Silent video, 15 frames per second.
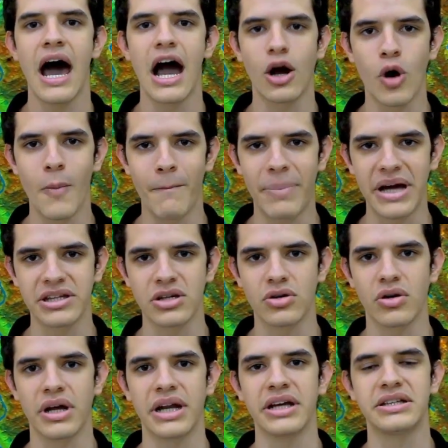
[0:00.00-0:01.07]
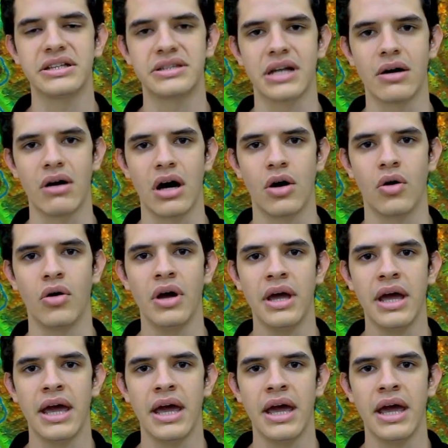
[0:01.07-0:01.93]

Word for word: Acompáñanos en este trabajo,